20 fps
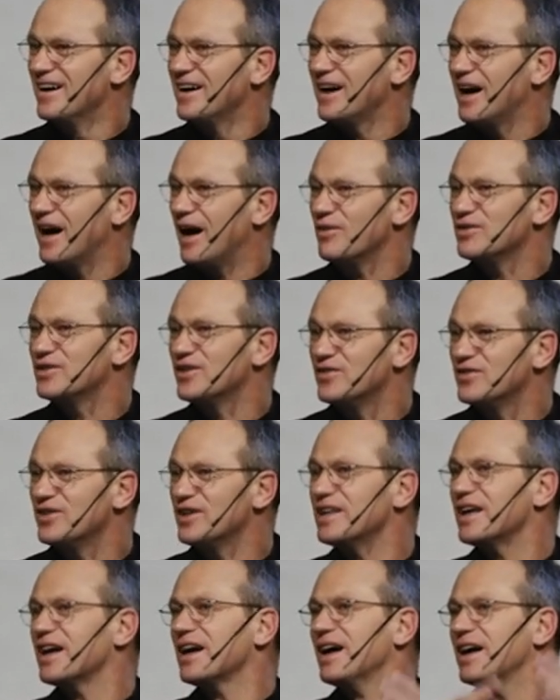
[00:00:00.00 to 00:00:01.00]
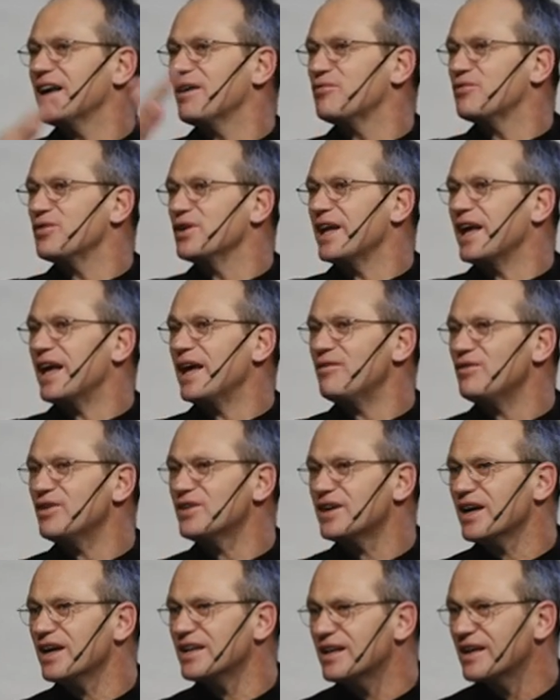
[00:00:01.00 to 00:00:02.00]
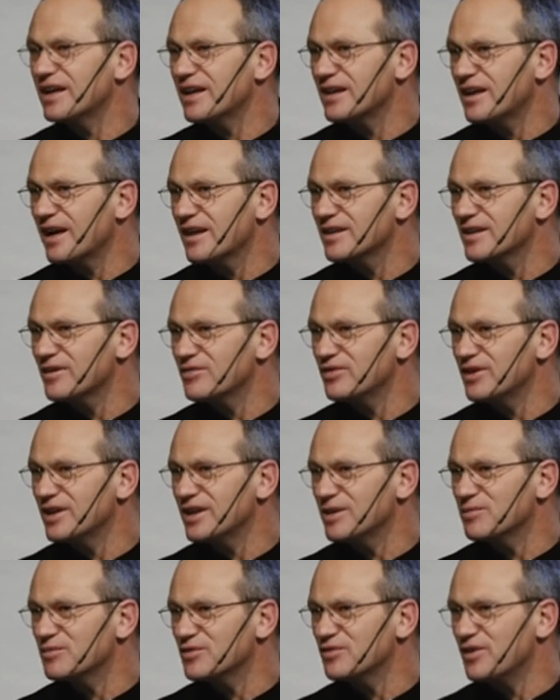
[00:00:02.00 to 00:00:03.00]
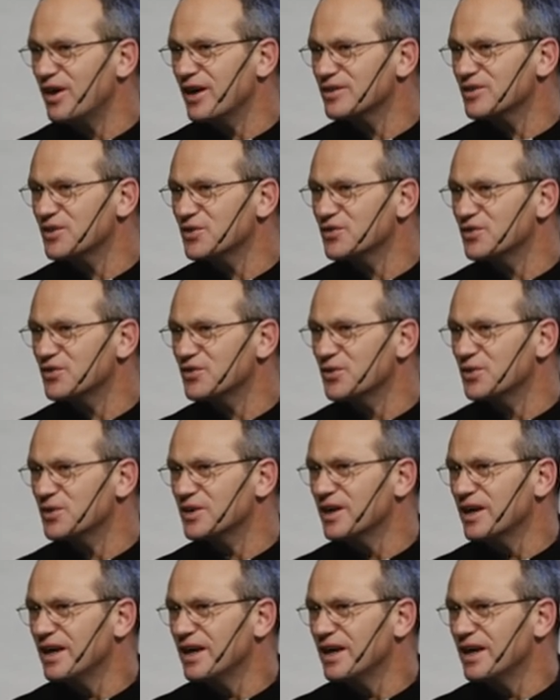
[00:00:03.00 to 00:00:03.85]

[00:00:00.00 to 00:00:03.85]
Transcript: Aber die sind ja von Ewigkeit ineinander verliebt, Vater und Sohn.